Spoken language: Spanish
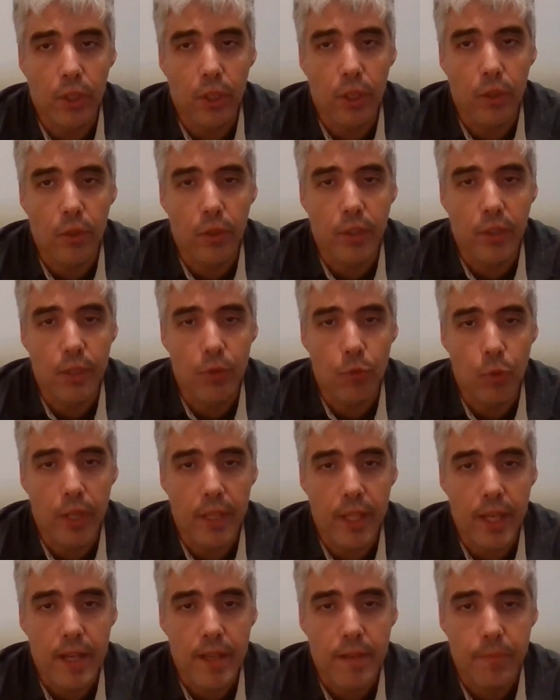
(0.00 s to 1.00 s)
tiró donde
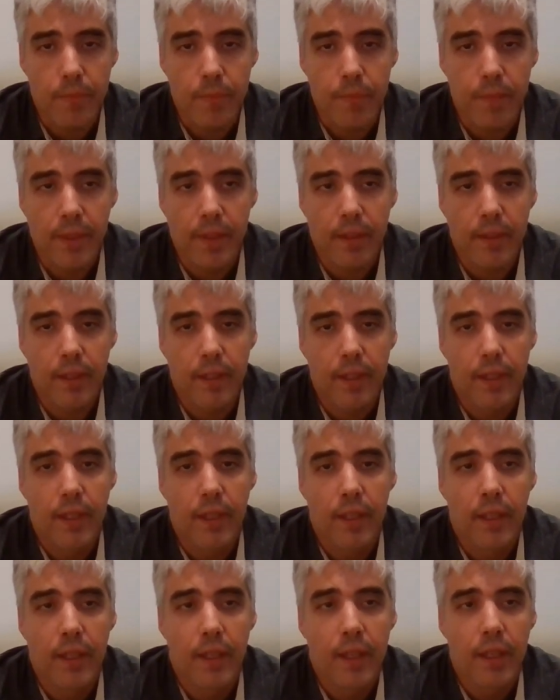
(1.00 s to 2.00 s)
fuera
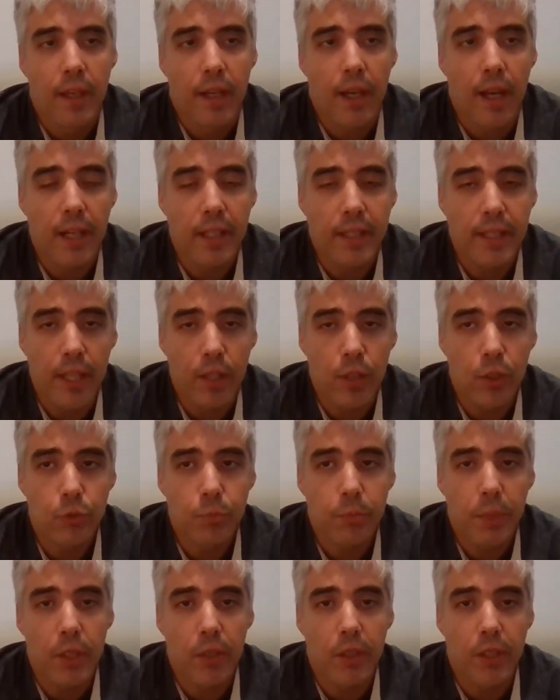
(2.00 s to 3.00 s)
al
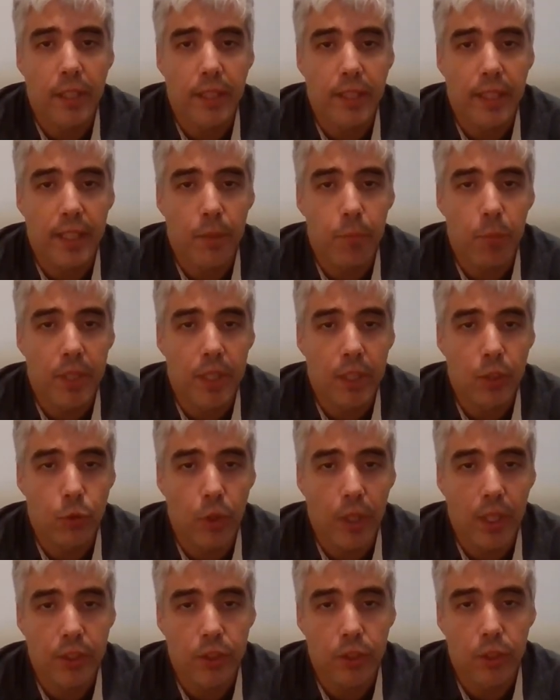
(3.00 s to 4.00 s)
T2, pero que eran buenas
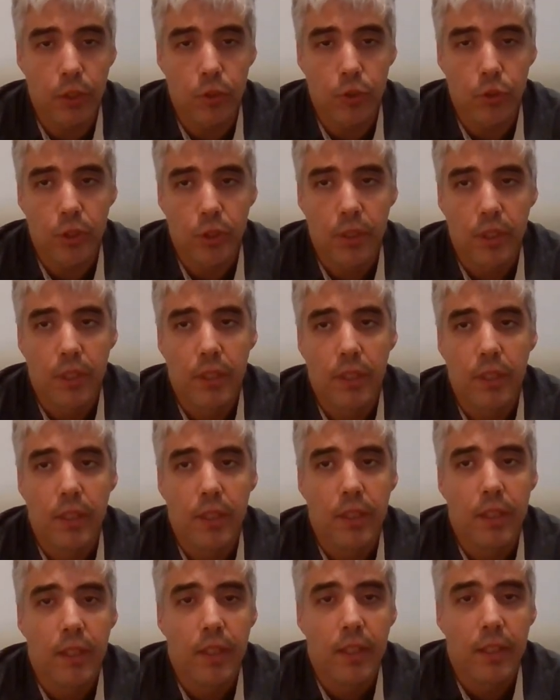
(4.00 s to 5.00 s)
ocasiones
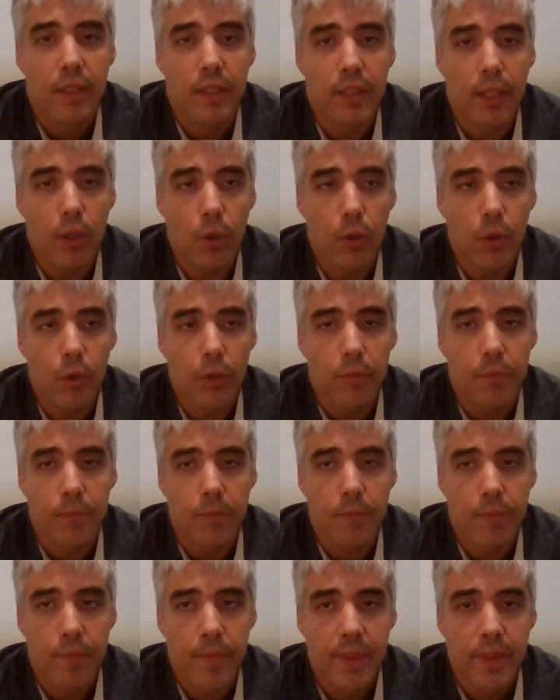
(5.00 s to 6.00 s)
de gol
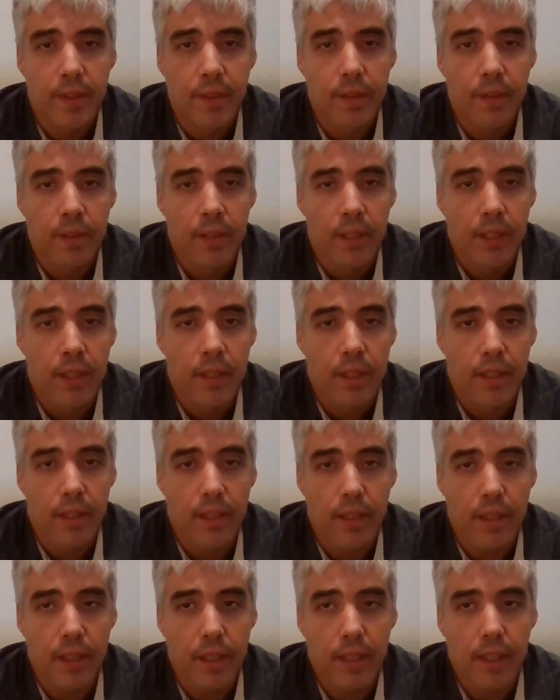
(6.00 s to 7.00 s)

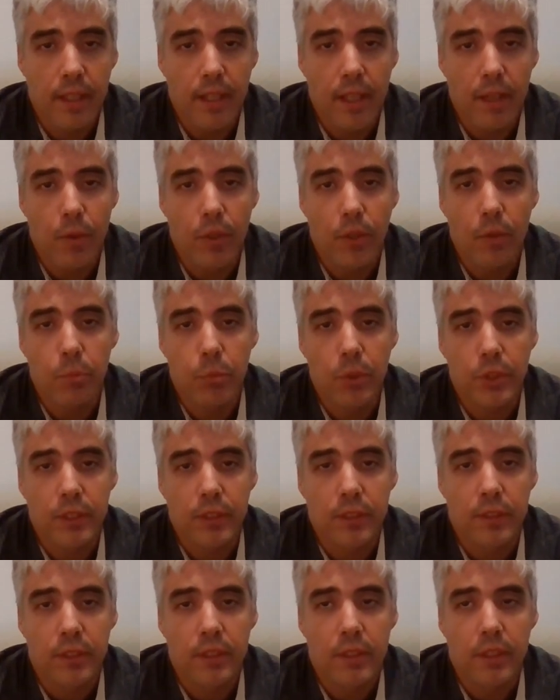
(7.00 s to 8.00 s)
y que bueno,
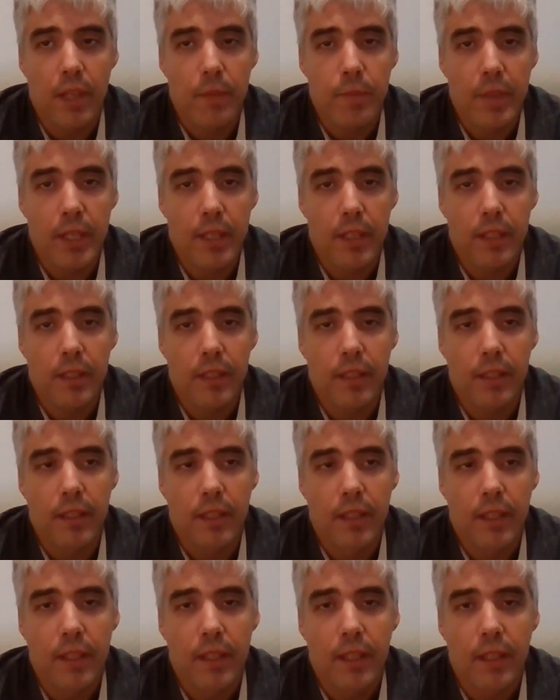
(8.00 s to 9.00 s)
pues también